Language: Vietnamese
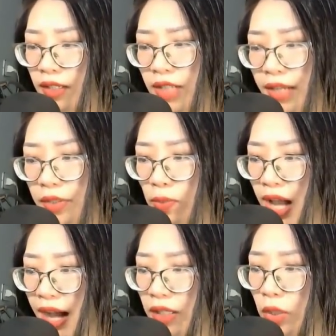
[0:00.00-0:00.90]
Đây đúng
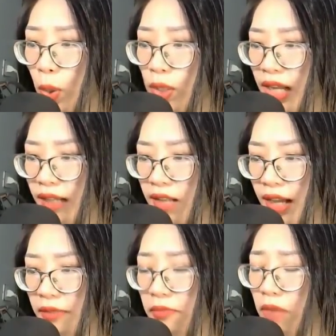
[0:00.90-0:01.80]
là cơ hội lặng
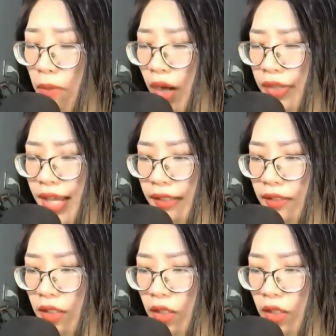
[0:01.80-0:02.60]
lặng mà bỏ chạy.